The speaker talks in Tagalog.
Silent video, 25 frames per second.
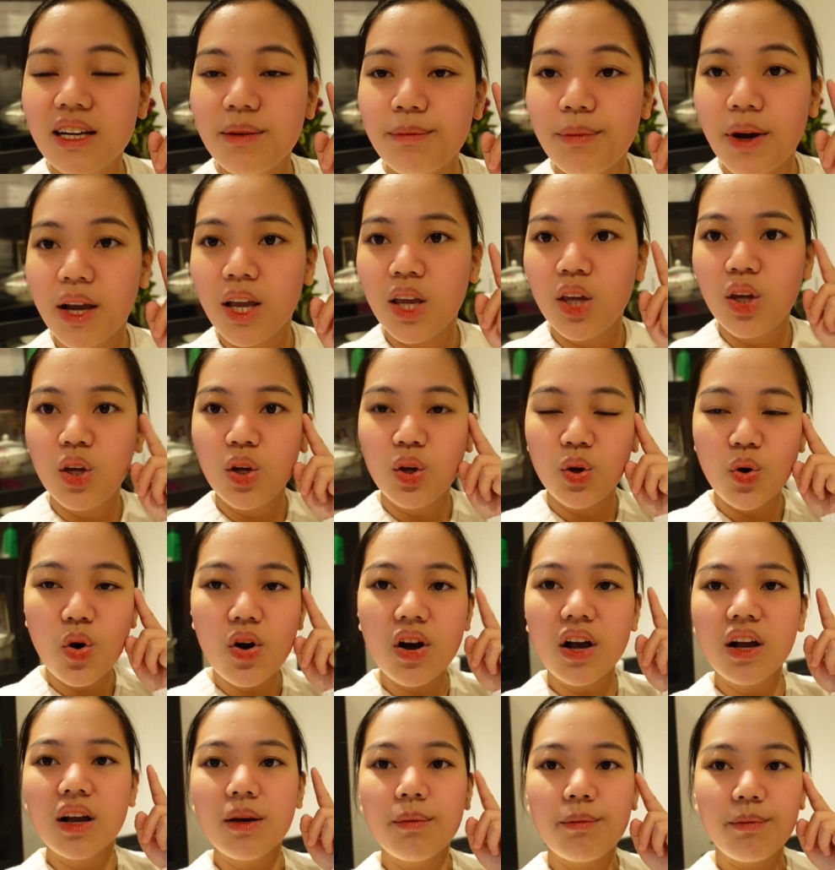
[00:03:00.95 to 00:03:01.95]
bagyo
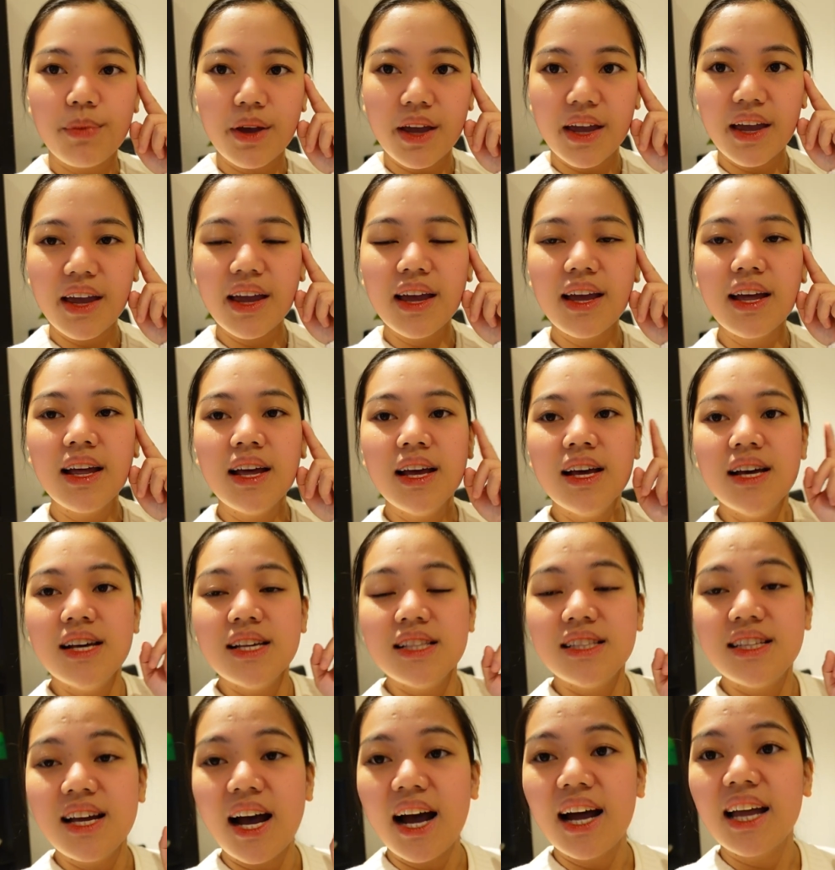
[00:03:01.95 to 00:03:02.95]
kagabi.
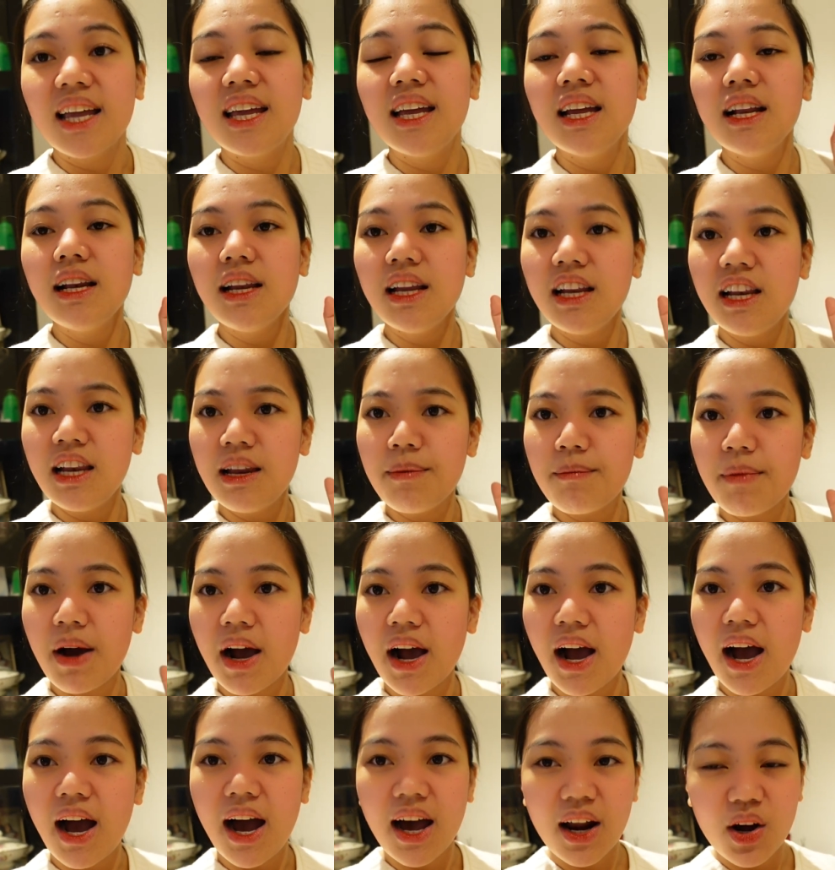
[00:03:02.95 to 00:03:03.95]
Dahil
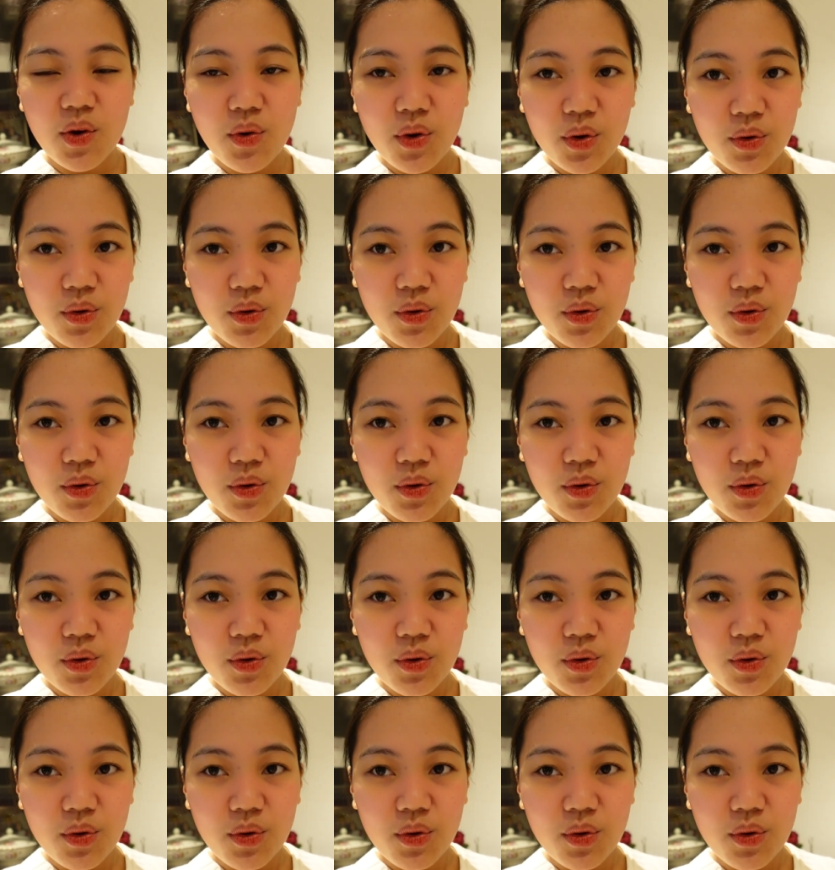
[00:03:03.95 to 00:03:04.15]
ilimang araw